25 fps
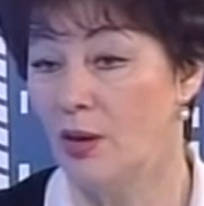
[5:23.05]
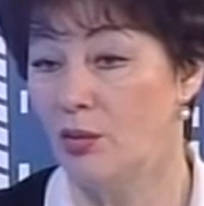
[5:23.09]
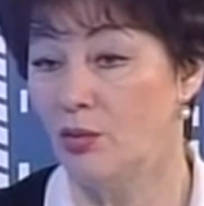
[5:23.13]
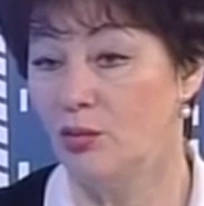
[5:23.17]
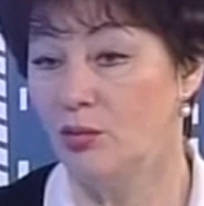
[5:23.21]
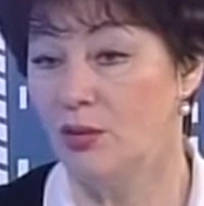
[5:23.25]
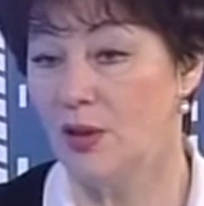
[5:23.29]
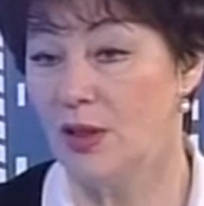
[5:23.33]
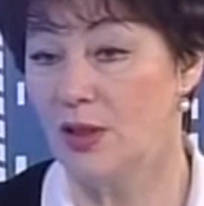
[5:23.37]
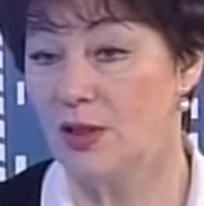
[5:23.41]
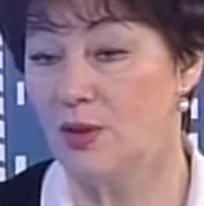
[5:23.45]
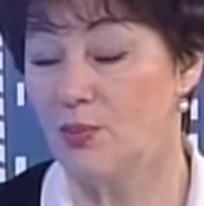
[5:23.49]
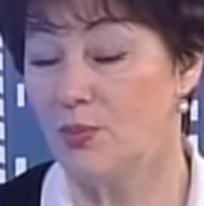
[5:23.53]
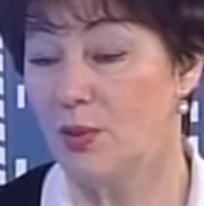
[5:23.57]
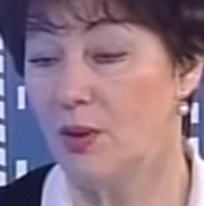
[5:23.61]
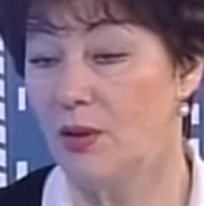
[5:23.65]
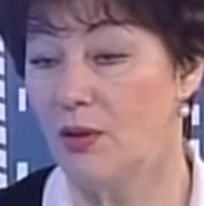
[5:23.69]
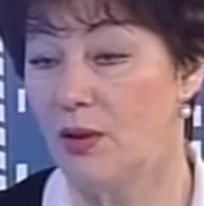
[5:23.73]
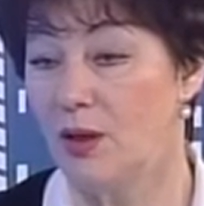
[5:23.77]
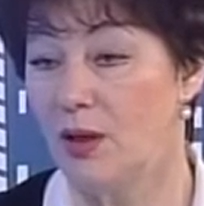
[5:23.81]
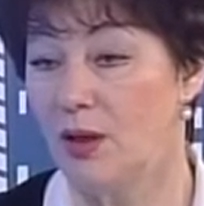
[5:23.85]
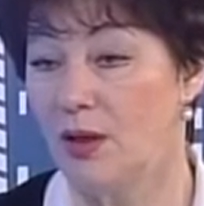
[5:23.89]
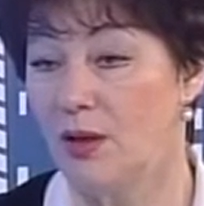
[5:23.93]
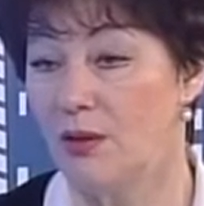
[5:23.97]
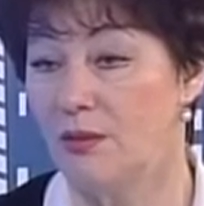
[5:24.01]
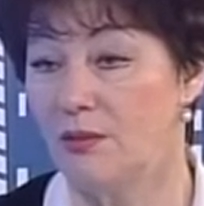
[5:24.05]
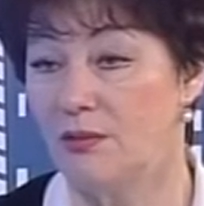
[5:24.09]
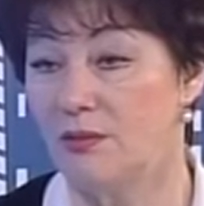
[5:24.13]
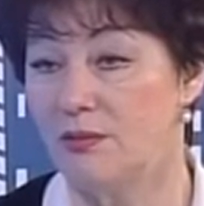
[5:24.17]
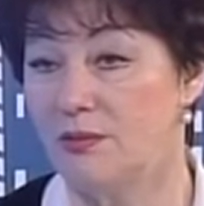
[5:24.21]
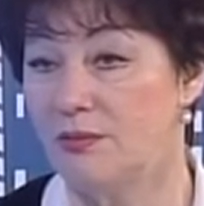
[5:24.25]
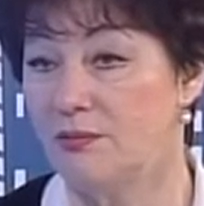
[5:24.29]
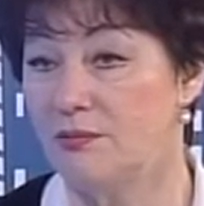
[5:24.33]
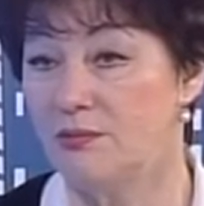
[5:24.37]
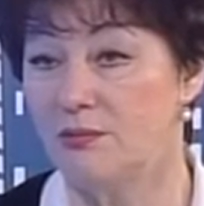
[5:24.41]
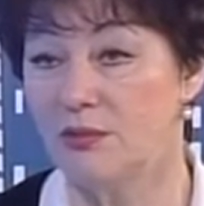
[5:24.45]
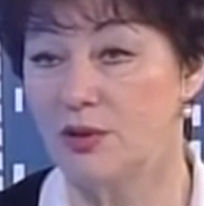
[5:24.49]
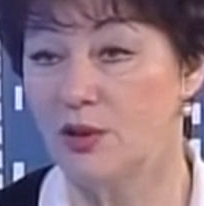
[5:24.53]
у нас пока
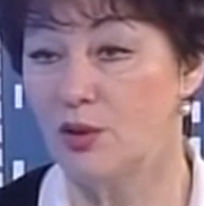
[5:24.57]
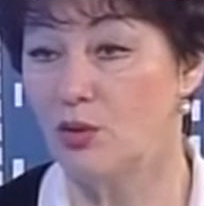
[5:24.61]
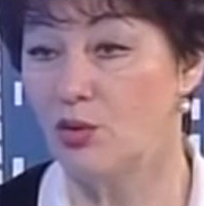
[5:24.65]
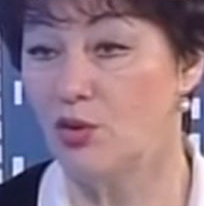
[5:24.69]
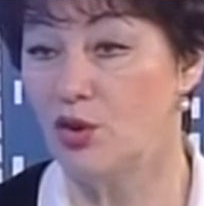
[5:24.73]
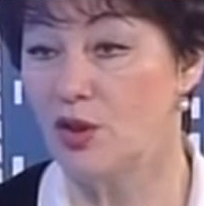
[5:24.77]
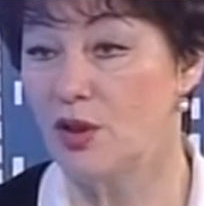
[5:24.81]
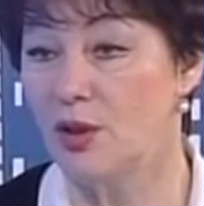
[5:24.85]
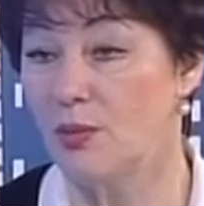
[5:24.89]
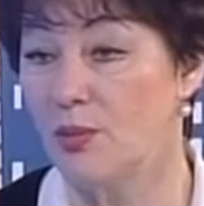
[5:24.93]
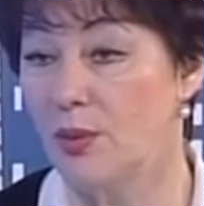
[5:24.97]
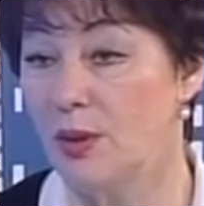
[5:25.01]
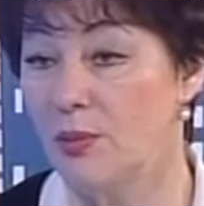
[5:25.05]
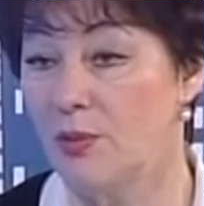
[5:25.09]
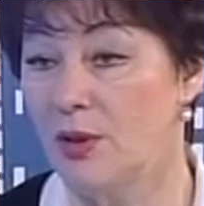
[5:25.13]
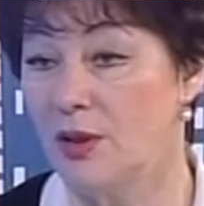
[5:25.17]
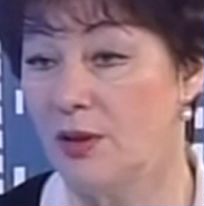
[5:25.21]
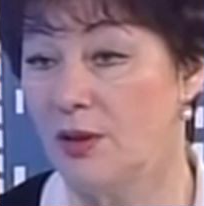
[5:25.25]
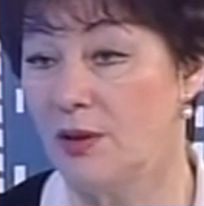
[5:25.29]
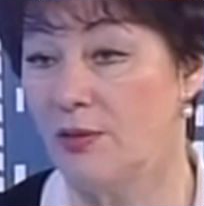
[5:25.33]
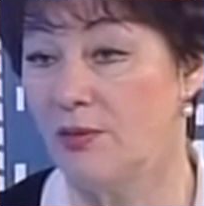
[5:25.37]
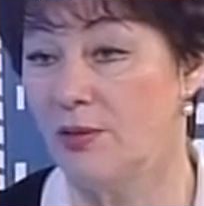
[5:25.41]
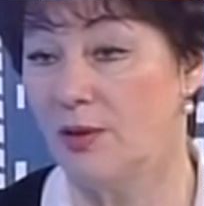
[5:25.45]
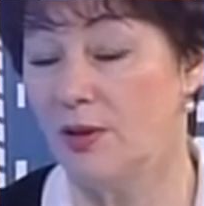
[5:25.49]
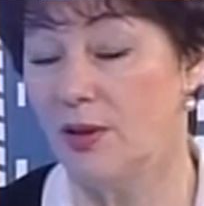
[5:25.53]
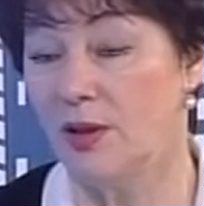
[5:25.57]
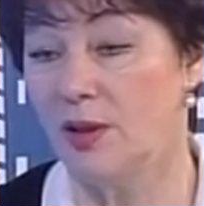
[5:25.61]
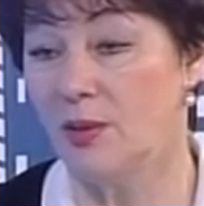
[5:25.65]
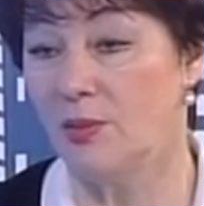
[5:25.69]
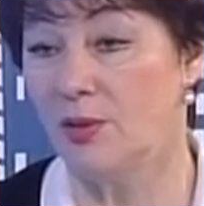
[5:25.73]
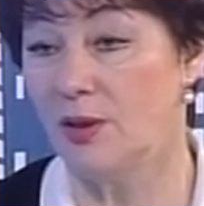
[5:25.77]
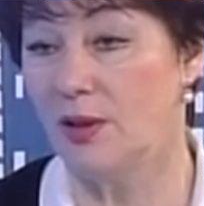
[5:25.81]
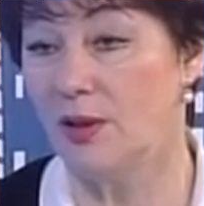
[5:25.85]
сложных моментов не